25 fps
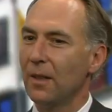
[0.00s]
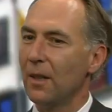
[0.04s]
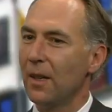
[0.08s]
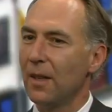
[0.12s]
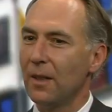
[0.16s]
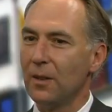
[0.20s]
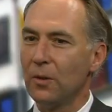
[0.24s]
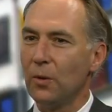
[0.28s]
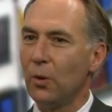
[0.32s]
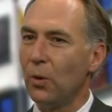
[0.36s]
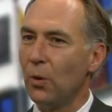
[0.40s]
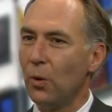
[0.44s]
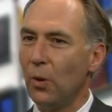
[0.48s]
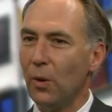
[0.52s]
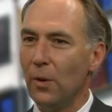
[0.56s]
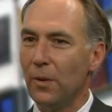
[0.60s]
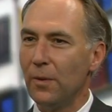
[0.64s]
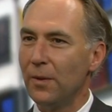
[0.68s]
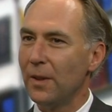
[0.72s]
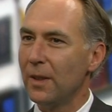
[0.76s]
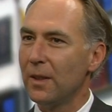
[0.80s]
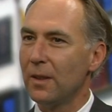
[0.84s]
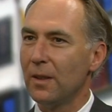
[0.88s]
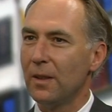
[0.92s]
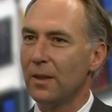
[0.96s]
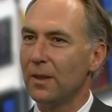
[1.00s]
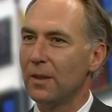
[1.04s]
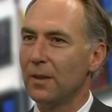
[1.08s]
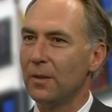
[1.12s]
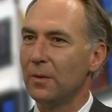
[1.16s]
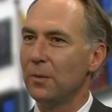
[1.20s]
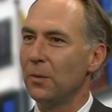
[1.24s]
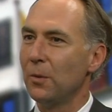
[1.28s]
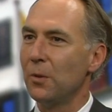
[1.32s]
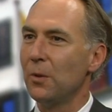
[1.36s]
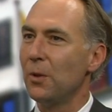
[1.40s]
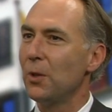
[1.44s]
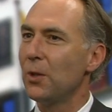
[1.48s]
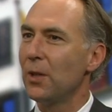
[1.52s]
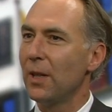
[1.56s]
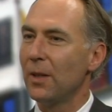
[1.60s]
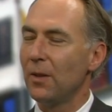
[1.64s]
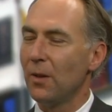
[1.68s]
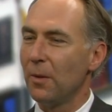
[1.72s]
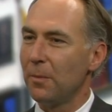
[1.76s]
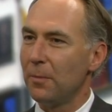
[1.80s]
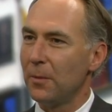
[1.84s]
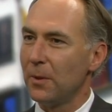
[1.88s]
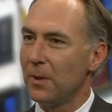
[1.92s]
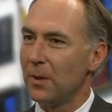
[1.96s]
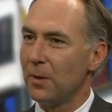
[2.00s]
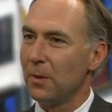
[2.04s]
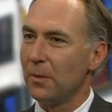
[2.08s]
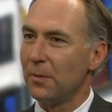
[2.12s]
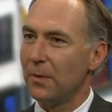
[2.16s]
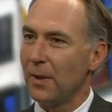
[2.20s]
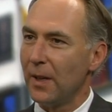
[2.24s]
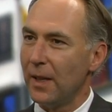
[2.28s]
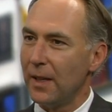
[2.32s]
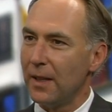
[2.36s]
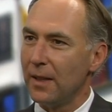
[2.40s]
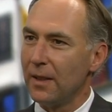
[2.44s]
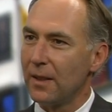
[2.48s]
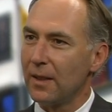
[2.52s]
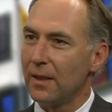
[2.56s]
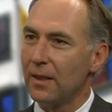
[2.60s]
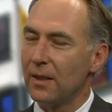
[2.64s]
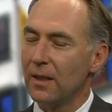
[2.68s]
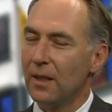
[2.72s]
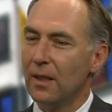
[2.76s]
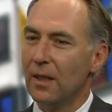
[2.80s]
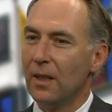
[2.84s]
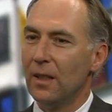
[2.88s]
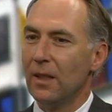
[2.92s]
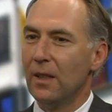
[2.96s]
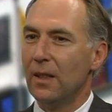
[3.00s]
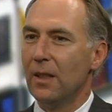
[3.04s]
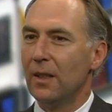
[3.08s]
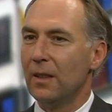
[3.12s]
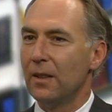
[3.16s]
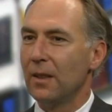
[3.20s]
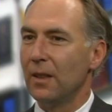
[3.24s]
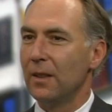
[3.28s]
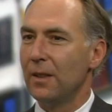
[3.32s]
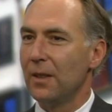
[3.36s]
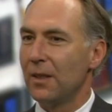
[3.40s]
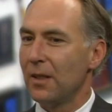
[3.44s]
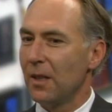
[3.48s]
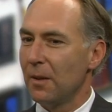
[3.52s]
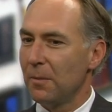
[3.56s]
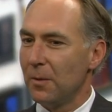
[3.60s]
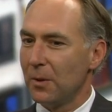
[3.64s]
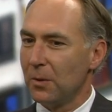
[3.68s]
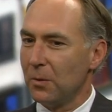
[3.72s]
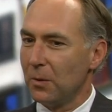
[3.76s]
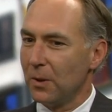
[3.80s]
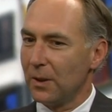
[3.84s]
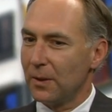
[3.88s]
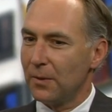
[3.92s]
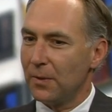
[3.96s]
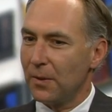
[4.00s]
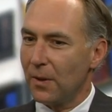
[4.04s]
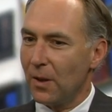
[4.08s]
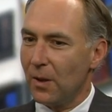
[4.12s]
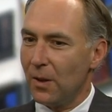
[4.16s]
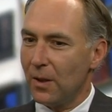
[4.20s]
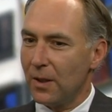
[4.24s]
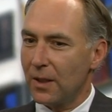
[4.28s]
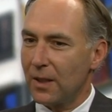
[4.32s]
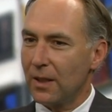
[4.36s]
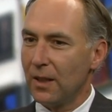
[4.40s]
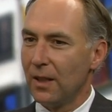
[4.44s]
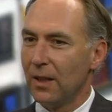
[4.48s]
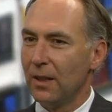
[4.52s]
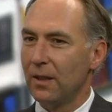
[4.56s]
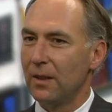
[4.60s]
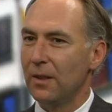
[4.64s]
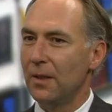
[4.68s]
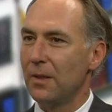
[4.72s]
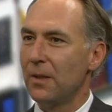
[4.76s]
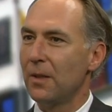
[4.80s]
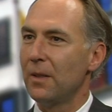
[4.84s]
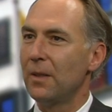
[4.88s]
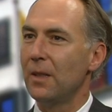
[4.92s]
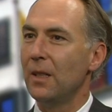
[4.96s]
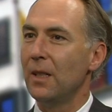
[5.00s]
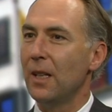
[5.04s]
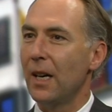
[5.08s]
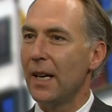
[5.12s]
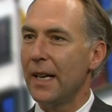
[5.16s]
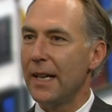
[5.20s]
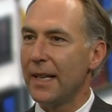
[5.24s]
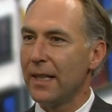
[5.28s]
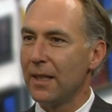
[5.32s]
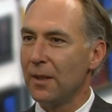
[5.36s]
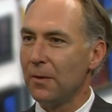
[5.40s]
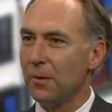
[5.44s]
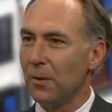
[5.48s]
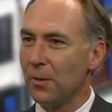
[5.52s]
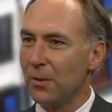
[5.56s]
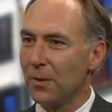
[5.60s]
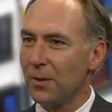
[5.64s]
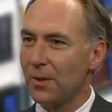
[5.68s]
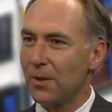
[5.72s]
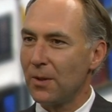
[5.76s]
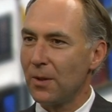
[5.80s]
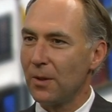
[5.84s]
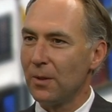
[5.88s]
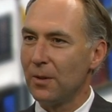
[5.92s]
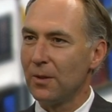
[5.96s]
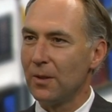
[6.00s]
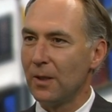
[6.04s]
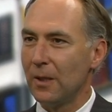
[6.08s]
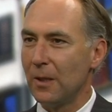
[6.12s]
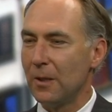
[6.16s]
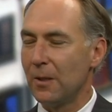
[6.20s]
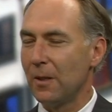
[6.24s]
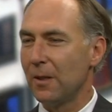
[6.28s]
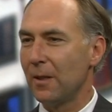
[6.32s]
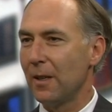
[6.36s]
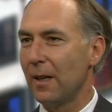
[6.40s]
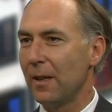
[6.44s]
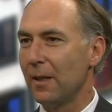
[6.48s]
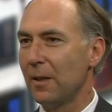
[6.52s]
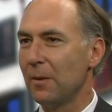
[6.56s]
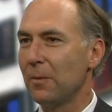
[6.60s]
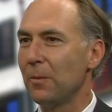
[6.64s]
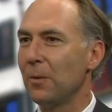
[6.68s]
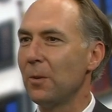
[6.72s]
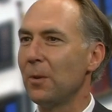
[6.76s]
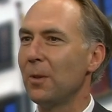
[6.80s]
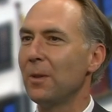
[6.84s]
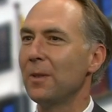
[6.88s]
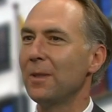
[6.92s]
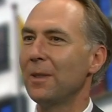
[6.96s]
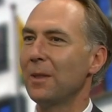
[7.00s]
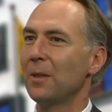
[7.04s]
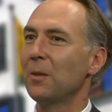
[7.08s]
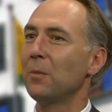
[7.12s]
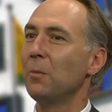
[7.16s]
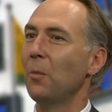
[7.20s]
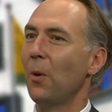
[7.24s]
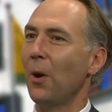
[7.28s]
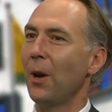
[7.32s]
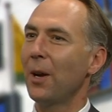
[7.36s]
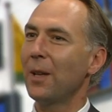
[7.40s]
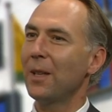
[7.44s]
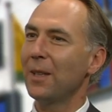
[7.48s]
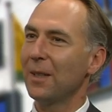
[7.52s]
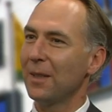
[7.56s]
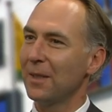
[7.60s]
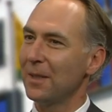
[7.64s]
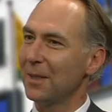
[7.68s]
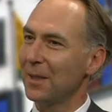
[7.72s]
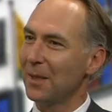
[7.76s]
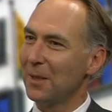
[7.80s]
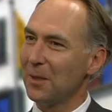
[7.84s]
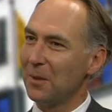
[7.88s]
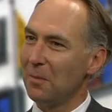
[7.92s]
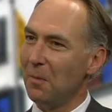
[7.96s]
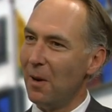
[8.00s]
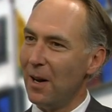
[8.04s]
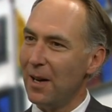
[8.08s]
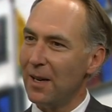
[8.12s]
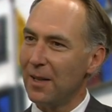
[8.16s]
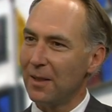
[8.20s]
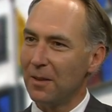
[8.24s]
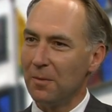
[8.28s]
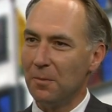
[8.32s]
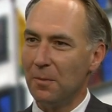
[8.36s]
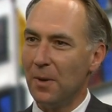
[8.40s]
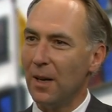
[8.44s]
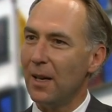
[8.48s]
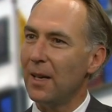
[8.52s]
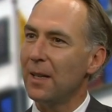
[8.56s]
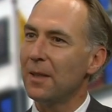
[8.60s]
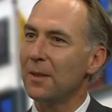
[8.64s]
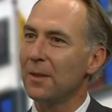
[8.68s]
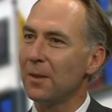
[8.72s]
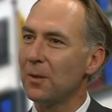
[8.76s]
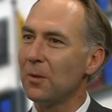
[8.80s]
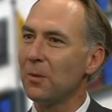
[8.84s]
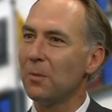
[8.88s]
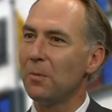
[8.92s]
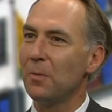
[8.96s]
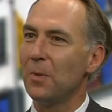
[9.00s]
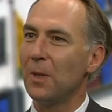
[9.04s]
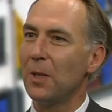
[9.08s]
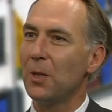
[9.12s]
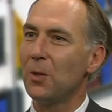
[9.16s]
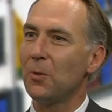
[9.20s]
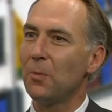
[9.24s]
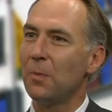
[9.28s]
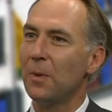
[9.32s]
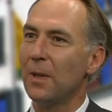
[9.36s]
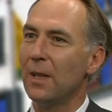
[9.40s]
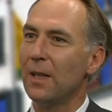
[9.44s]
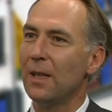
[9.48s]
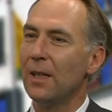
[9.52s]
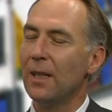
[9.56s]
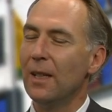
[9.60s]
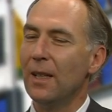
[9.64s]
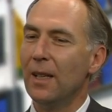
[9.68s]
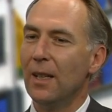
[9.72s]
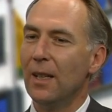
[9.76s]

kann kommen, wenn er einen Wunsch hat, etwas zu verändern. Dann ist aber nur die Frage, ist es sein eigener Wunsch oder ist es einer, der das möchte, dass er das macht, ein Partner zum Beispiel.